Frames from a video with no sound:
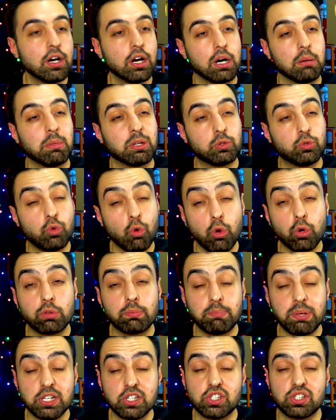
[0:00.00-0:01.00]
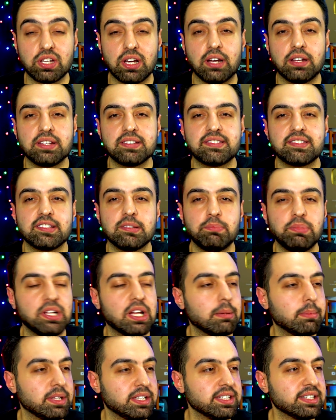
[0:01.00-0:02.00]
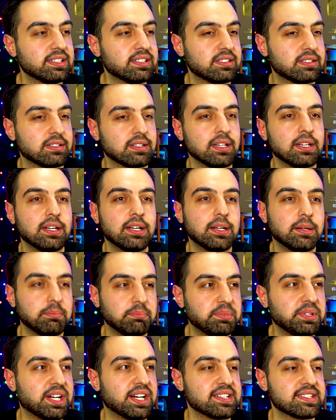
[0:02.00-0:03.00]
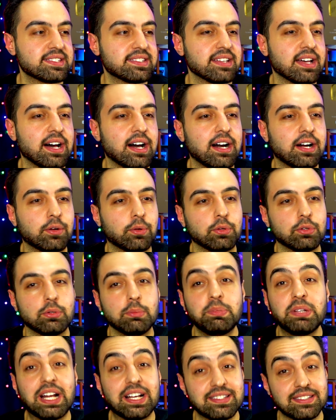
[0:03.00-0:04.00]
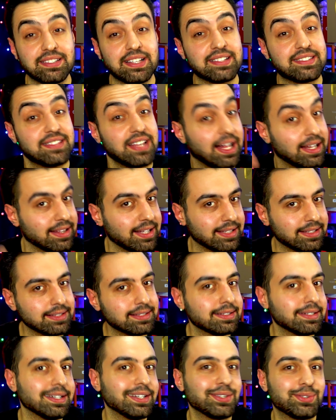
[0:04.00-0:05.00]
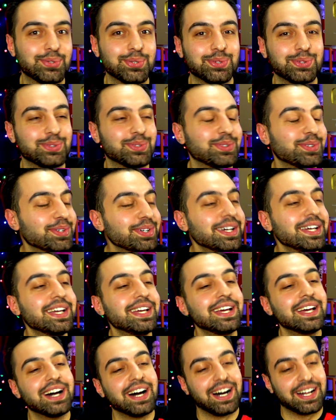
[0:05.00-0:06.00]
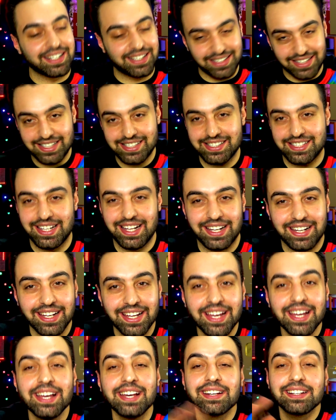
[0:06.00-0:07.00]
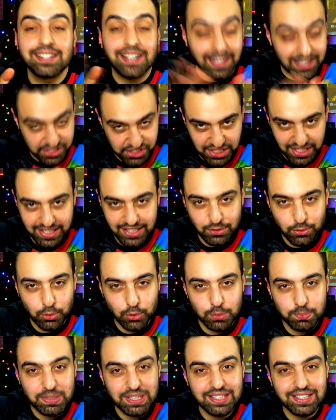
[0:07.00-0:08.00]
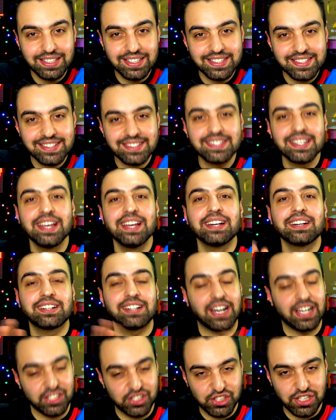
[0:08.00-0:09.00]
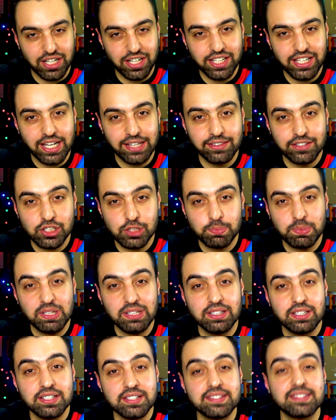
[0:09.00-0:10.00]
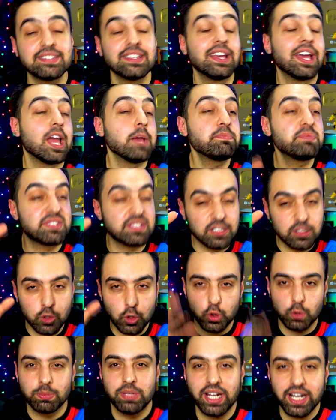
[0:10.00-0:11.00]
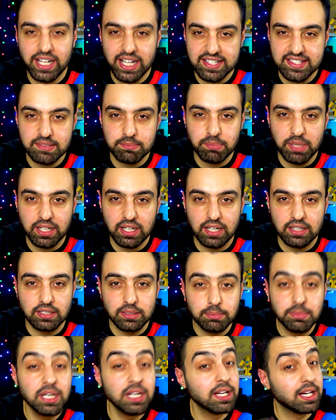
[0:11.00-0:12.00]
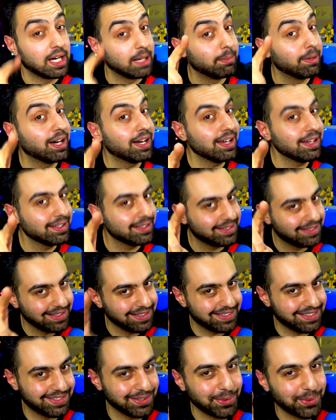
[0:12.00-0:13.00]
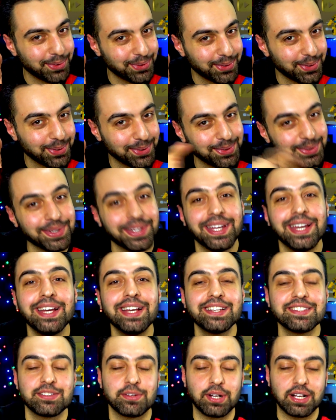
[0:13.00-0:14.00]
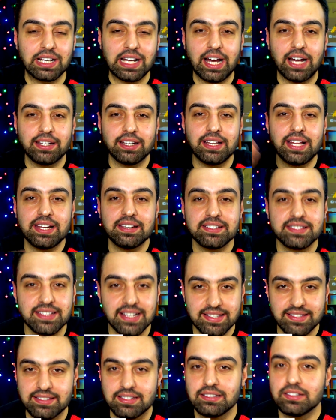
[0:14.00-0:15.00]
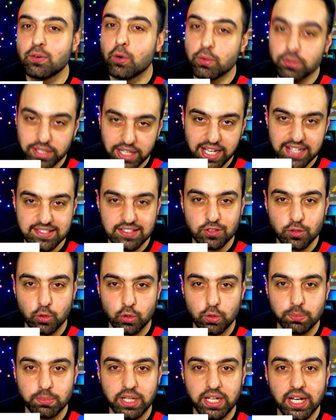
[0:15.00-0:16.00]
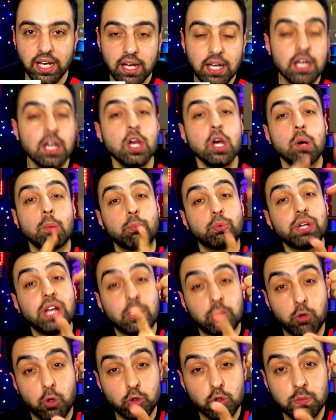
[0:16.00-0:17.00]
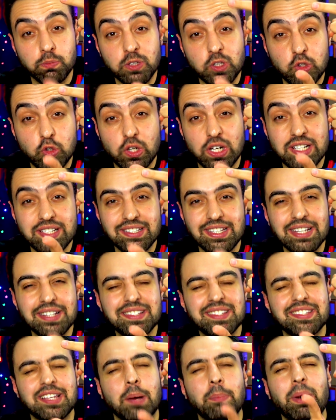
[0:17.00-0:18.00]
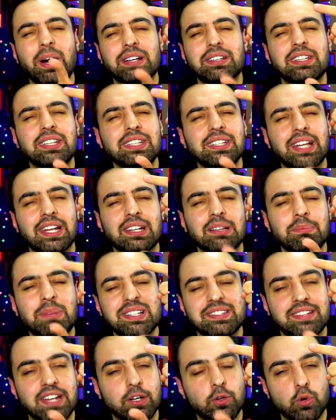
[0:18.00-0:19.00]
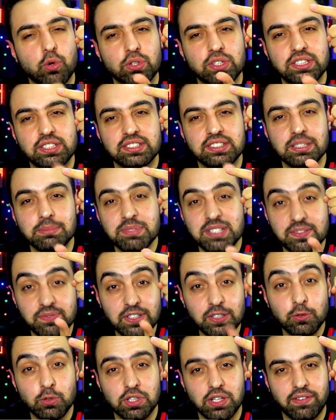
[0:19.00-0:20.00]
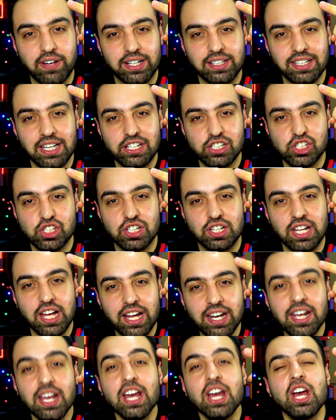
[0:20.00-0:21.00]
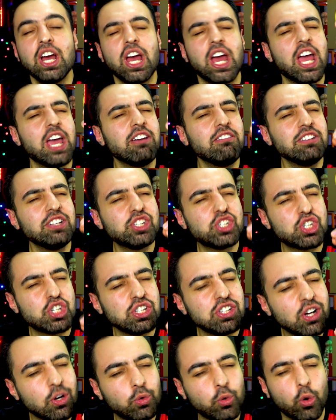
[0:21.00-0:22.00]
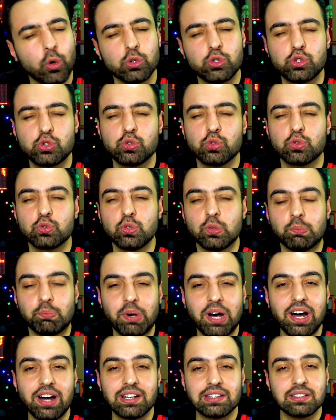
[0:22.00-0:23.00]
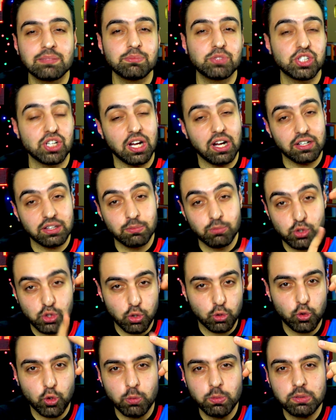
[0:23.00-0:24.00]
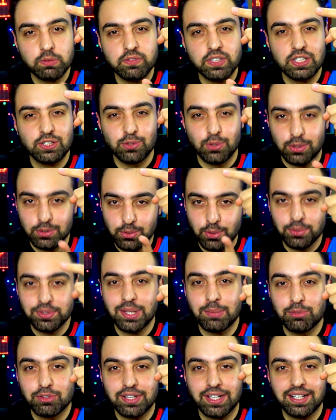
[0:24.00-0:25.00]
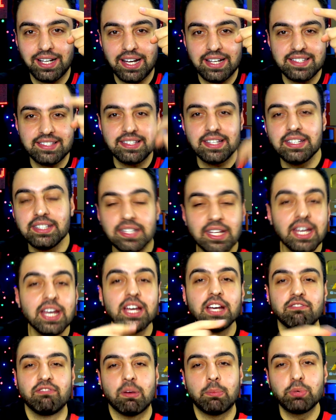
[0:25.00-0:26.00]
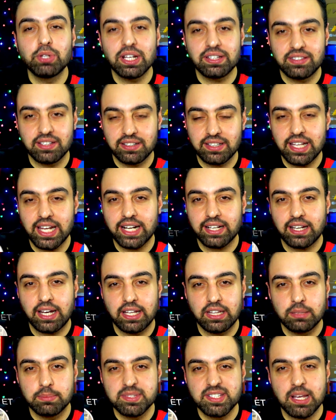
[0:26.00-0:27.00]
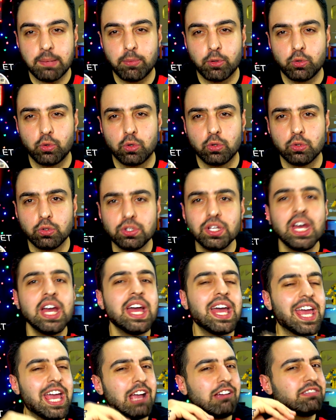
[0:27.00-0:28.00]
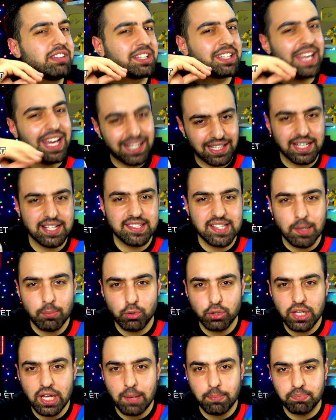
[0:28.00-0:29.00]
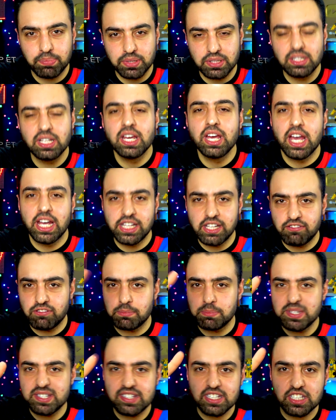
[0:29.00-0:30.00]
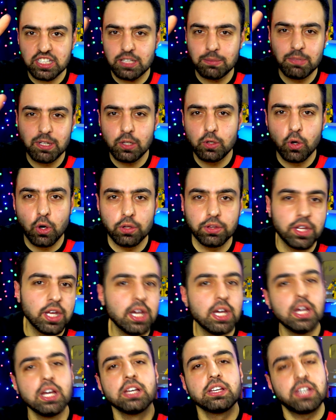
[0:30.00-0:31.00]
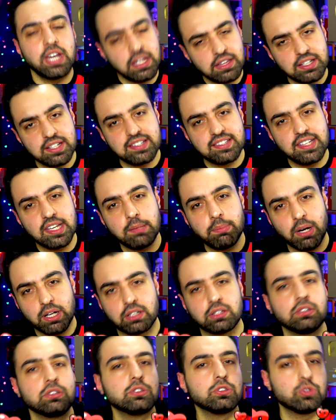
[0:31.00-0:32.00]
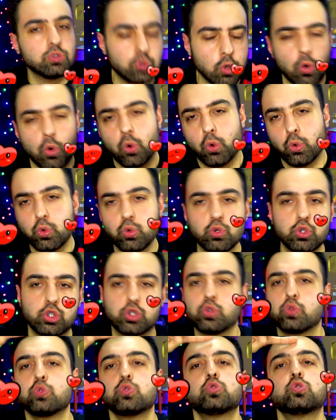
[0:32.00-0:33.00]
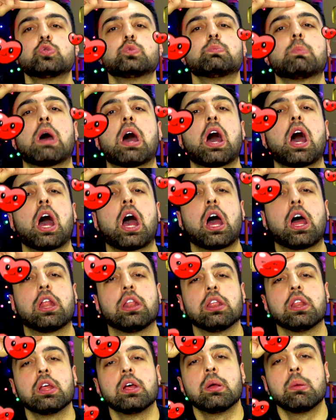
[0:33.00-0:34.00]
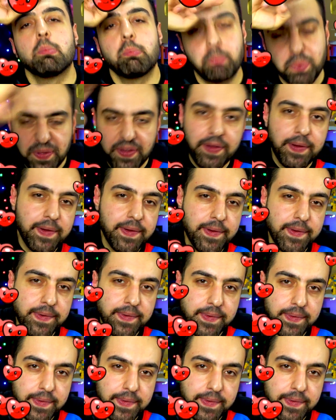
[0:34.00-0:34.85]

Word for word: Ama 4-5 tanesini bilemedik. Biraz ağır oldu. Birazını da salladık. Tuttu. Arkadaşlar kaç tane doğru bildiniz? Kaç tane yanlış bildiniz? Hepsini yorumlara yazın bakalım ama doğru olun. Sonra karneleriniz nasıldı onu da yazın yorumlara. Buraya koyduğum videoları izleyin. Sabahki inanılmaz rekor kırdığımız video da var gençler. Evin içinde koşturdum, bağırdım, çağırdım. Çok komik bir video oldu. Onu da mutlaka izleyin. Ve buraya tıklayarak kanalımıza abone olun. Evdeki herkese abone yapın. Hedefimiz 2 milyon. Kendinize iyi bakın. Görüşürüz men. Pişt.